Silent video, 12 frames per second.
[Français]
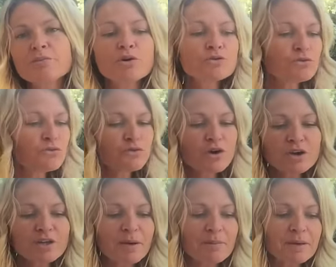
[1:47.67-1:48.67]
prendre une
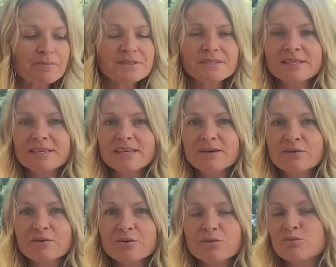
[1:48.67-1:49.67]
feuille, un papier,
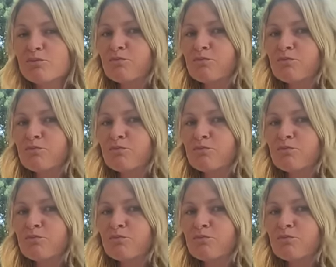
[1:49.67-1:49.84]
euh,